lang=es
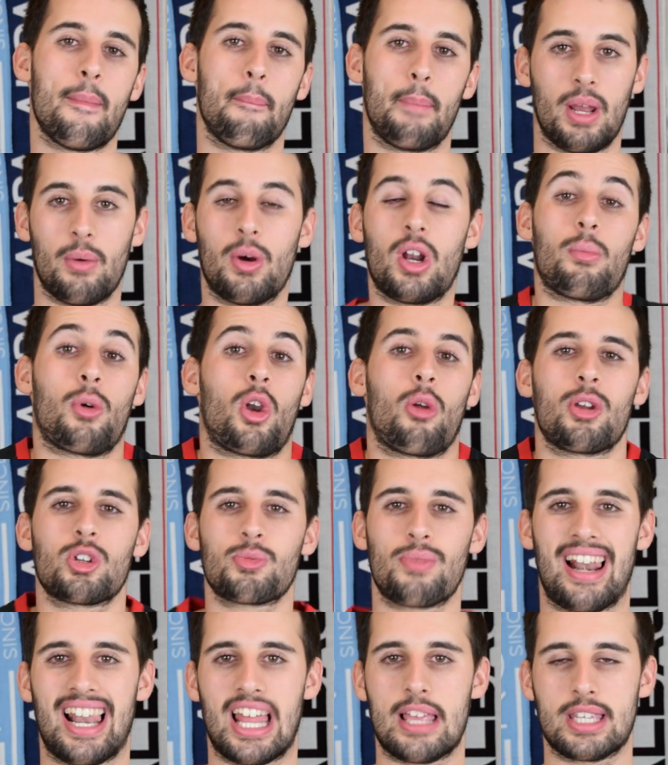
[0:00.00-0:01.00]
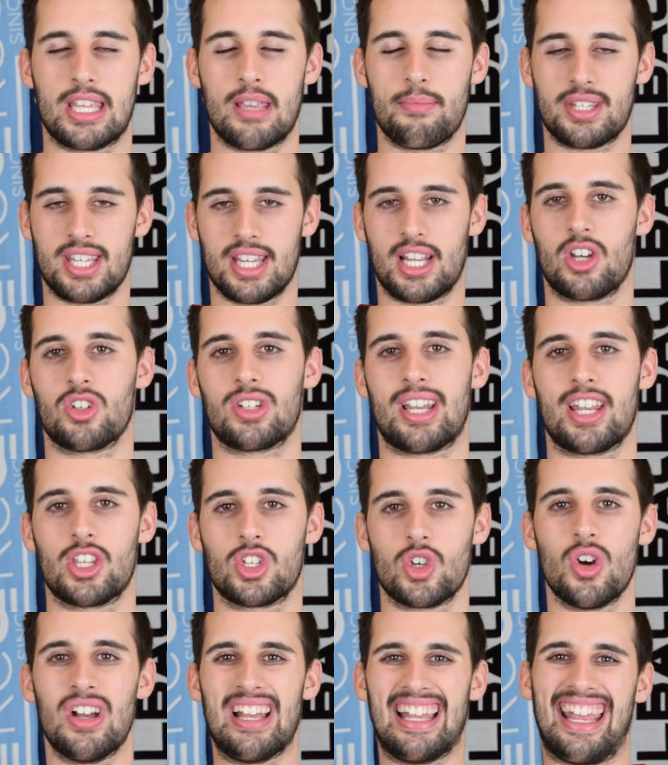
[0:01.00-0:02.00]
pero bueno, por lo menos para la s sí que nos han
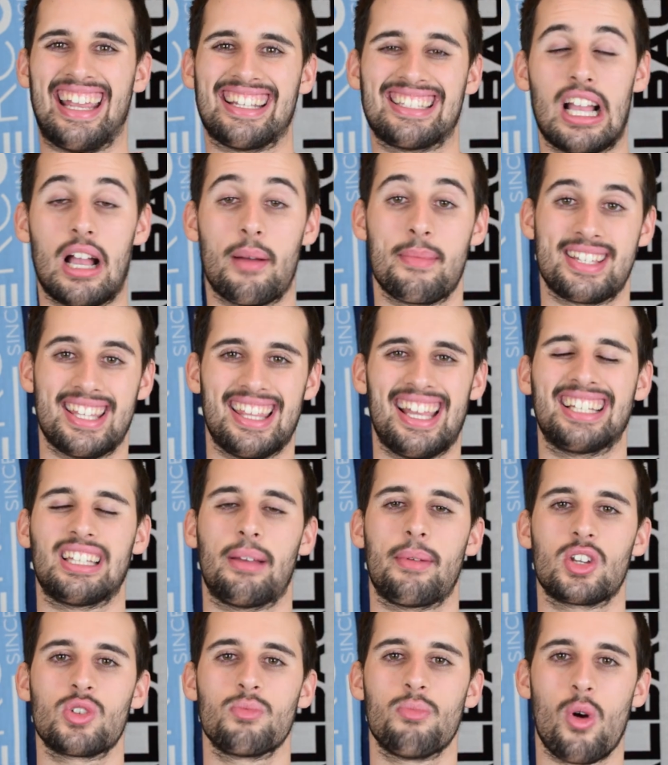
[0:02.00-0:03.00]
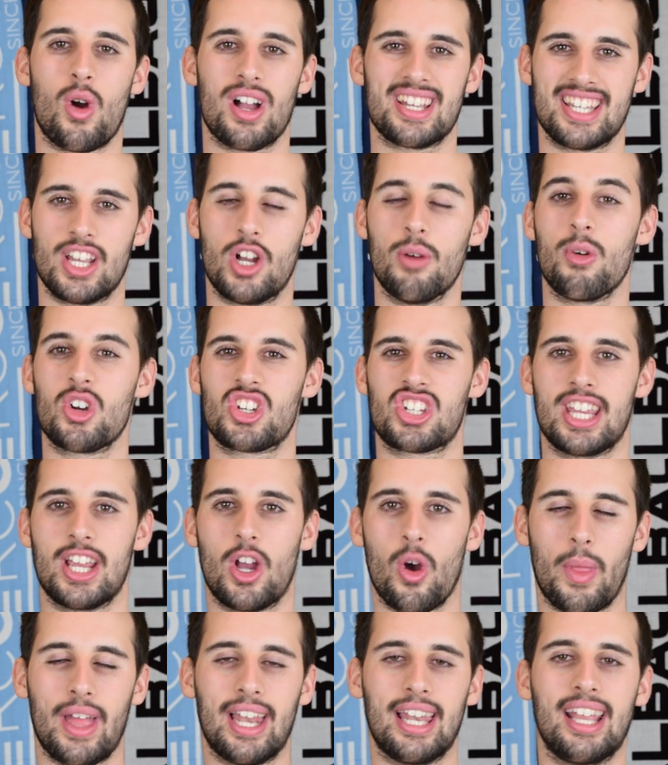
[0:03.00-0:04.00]
hecho esta camiseta que también es un poco así como
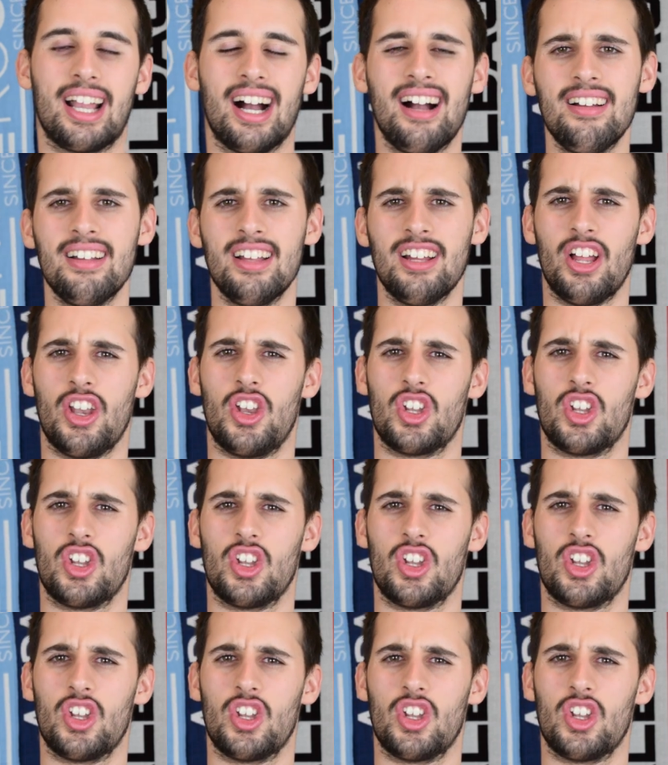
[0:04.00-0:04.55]
psicodélica.